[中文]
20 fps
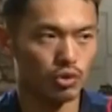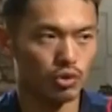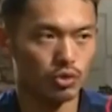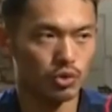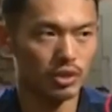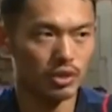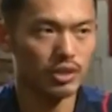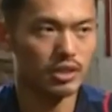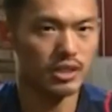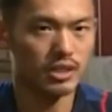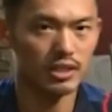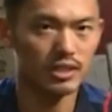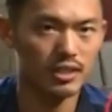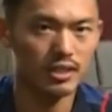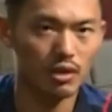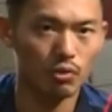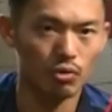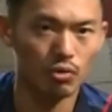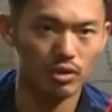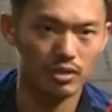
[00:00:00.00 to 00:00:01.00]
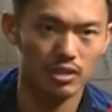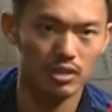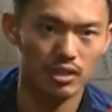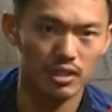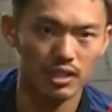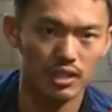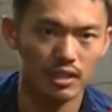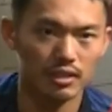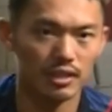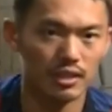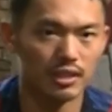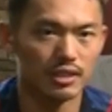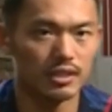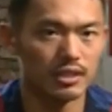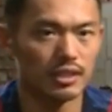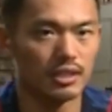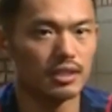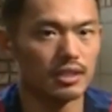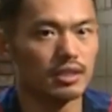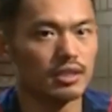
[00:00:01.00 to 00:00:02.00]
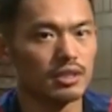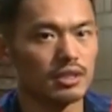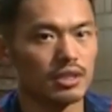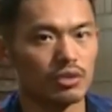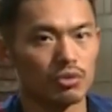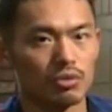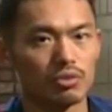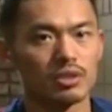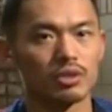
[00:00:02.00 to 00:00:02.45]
也我觉得，其实在我身上的一些一